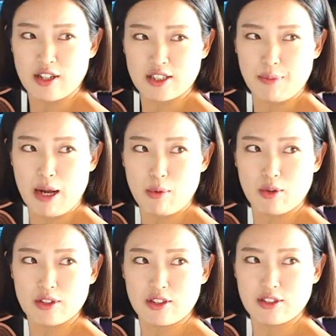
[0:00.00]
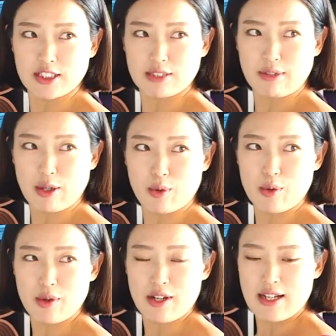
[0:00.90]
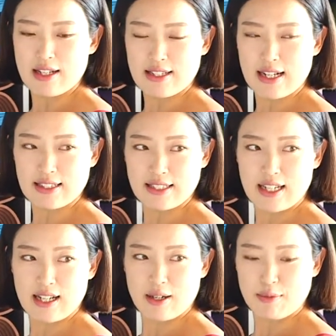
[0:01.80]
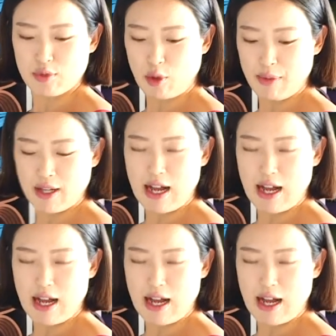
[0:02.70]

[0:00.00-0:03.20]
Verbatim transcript: 그래서 팔목을 늘어지지 말고 살짝 덤벨을